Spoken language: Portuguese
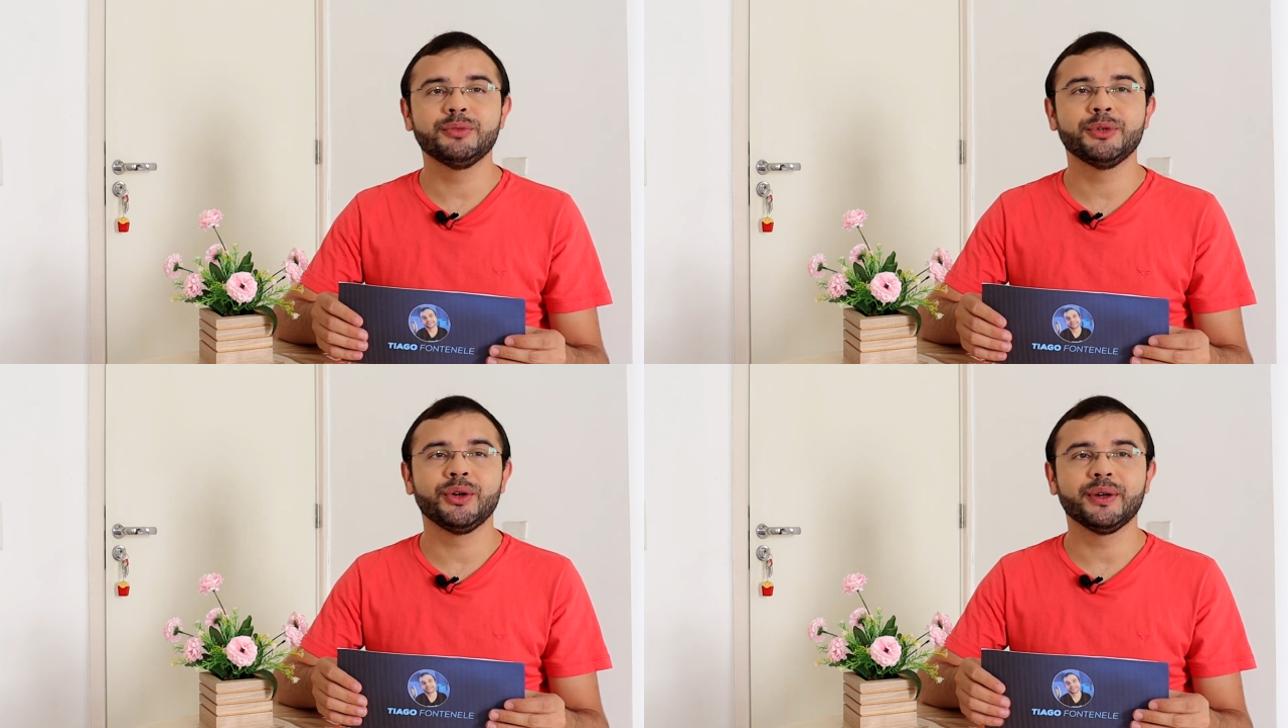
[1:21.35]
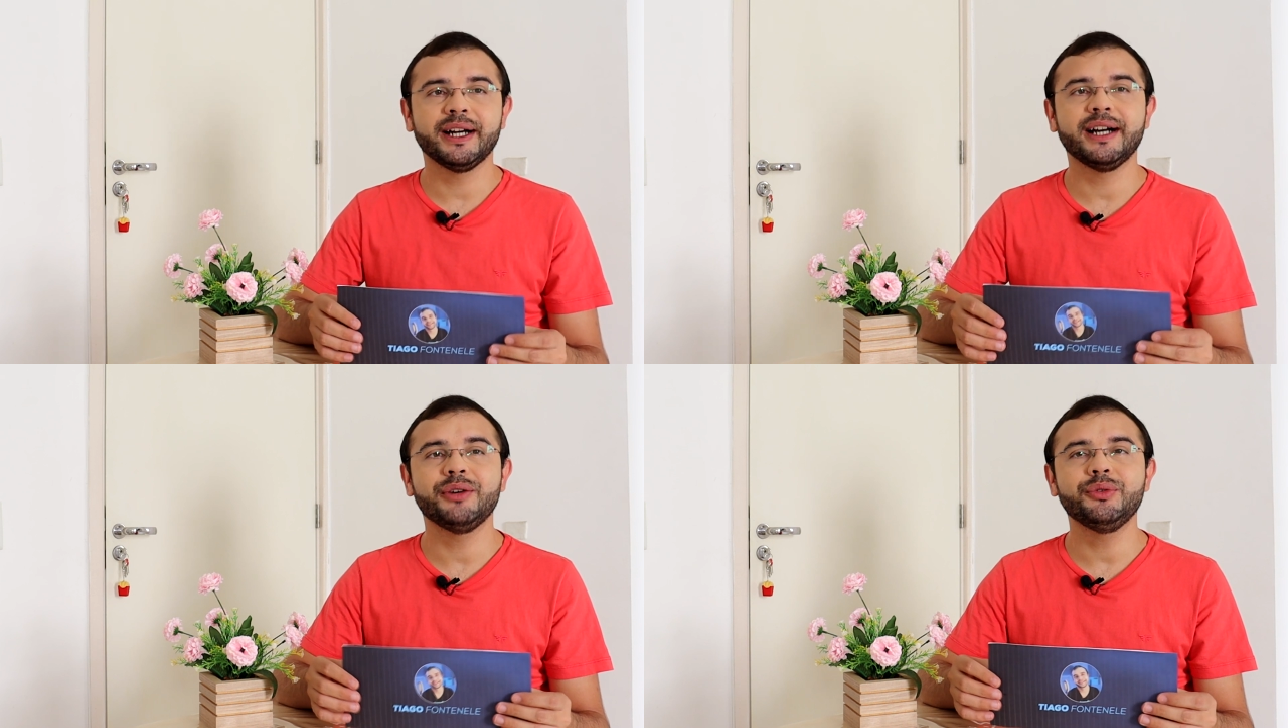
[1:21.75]
no meu
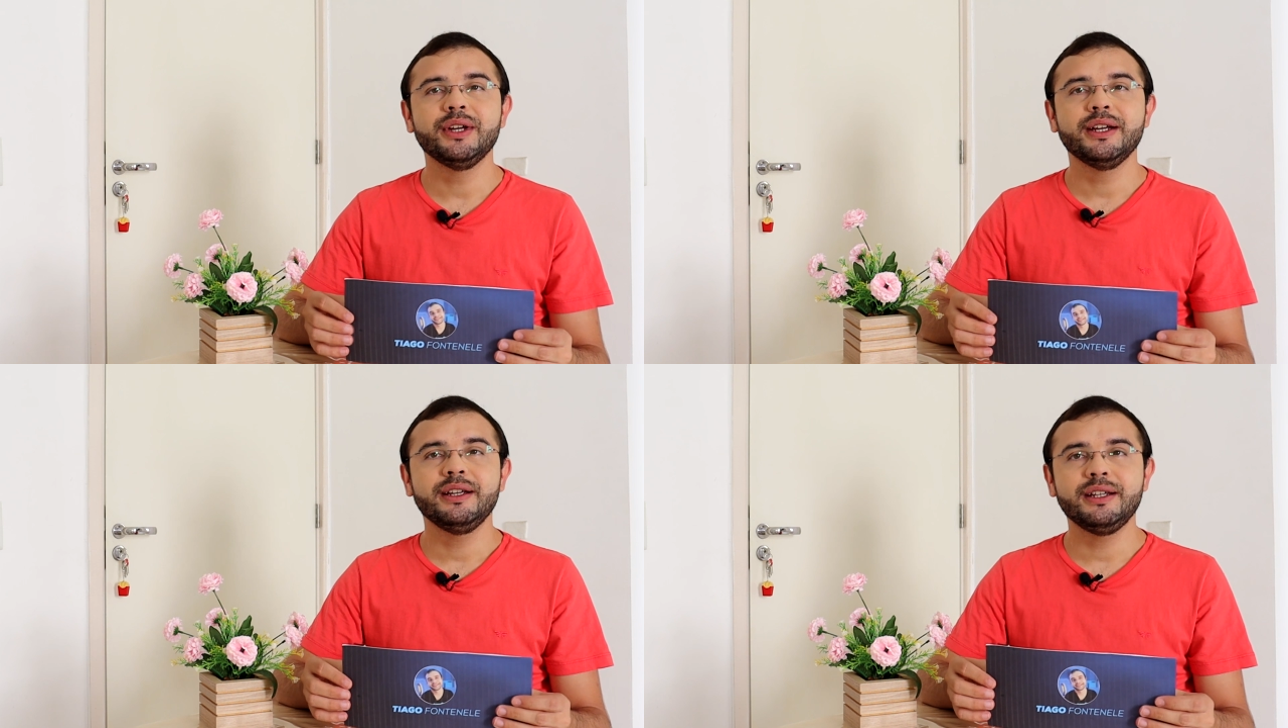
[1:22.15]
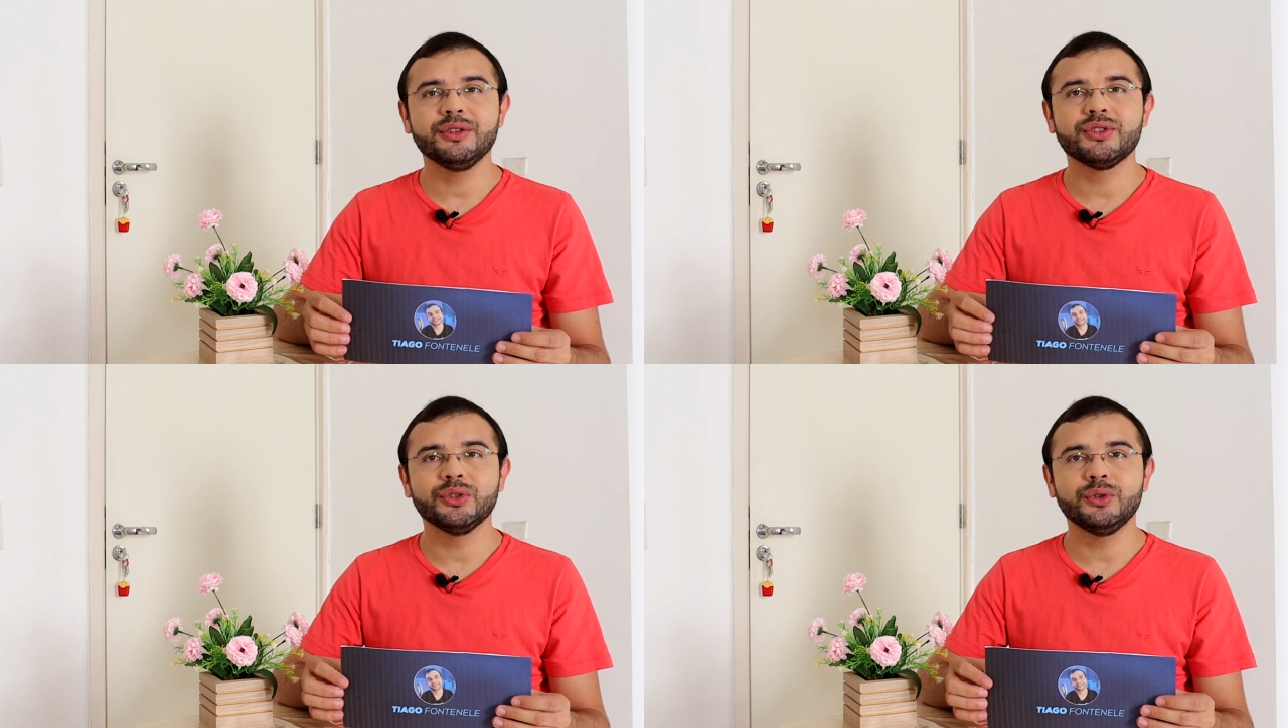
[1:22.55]
local e
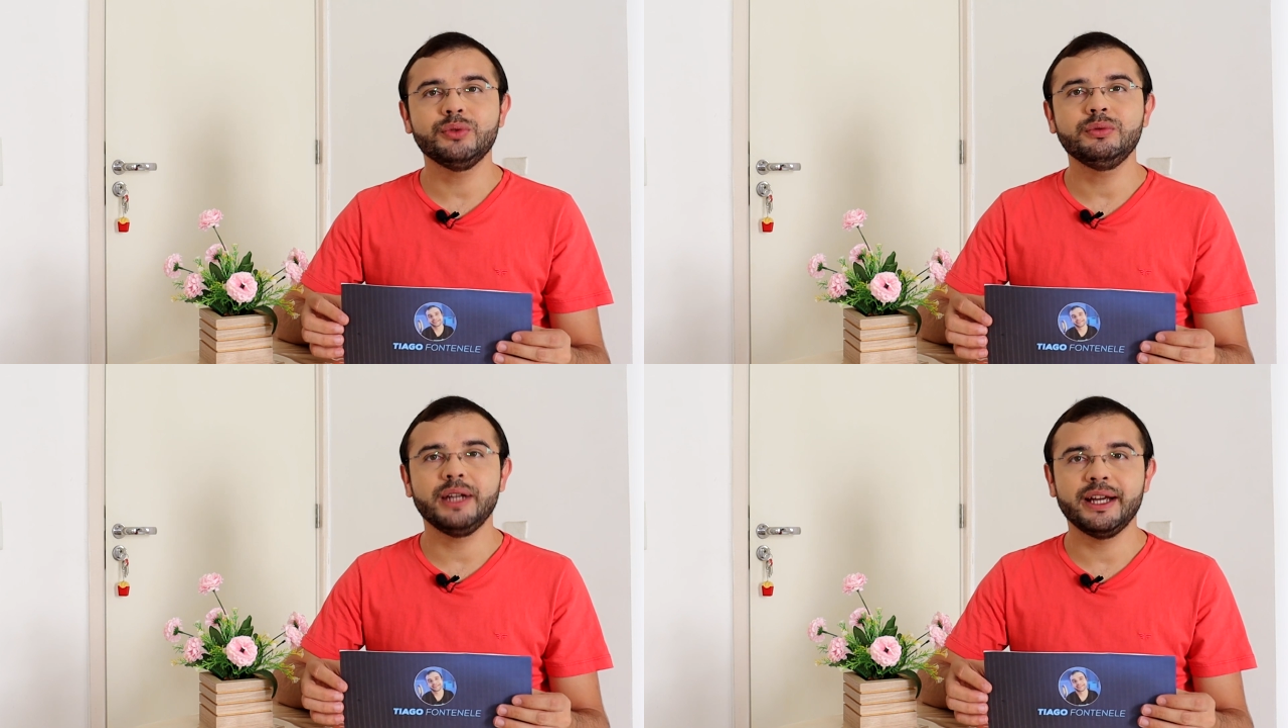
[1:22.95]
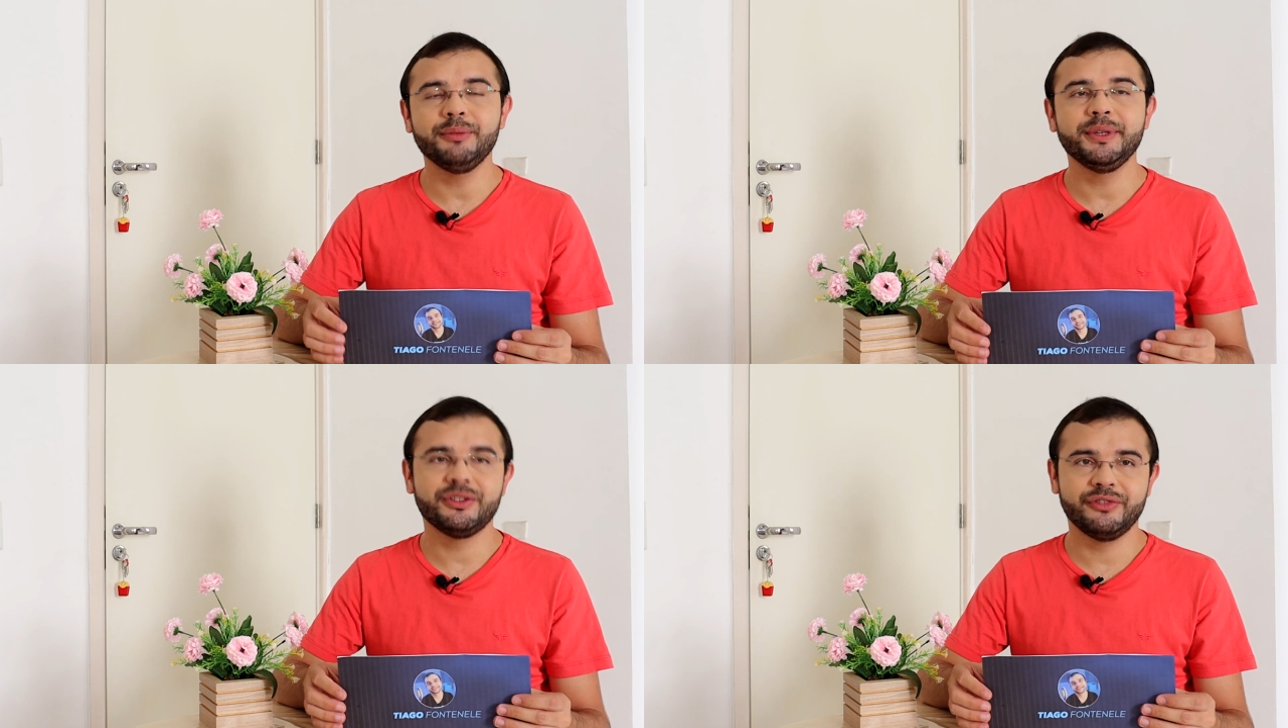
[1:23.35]
eu sou
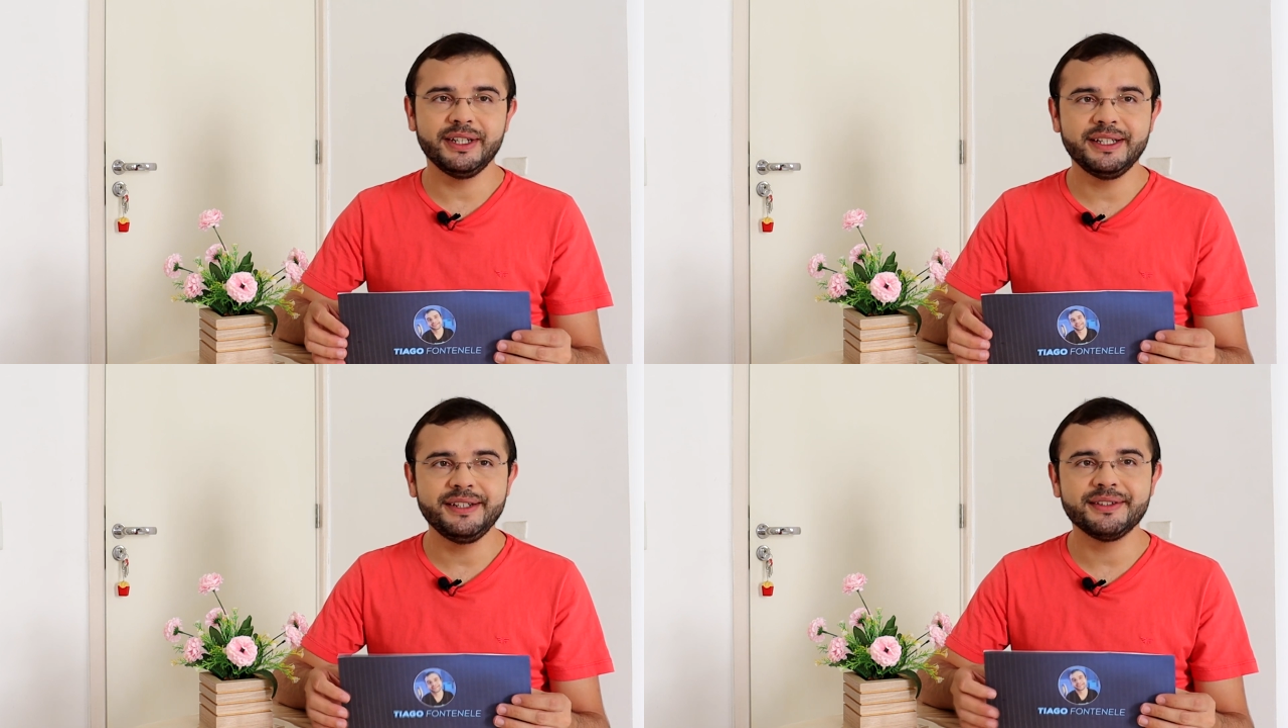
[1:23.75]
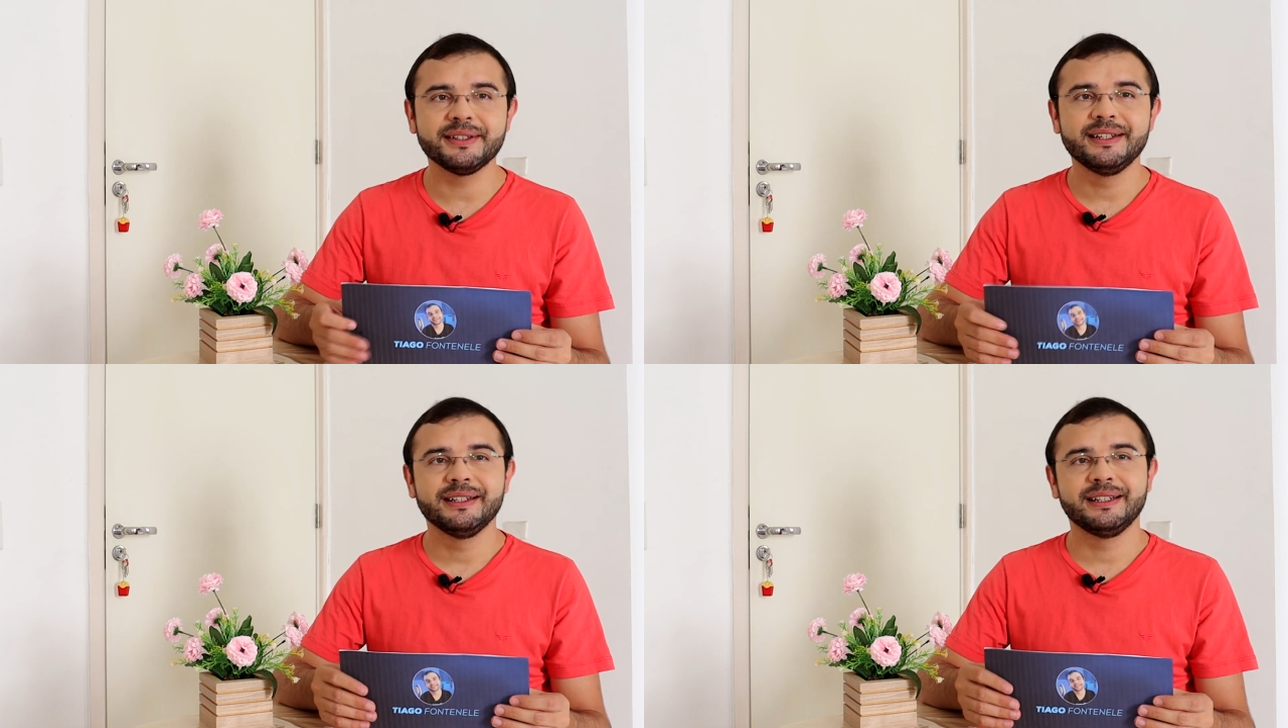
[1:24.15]
realmente
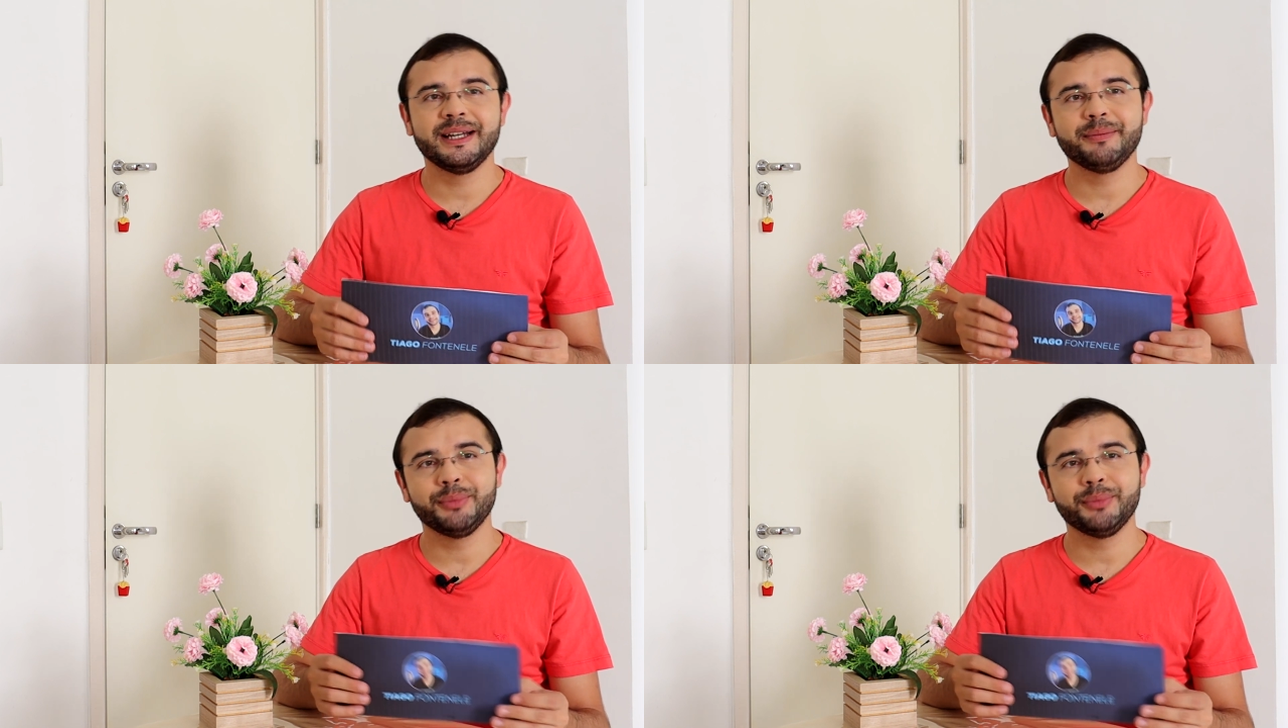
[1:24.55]
feliz né,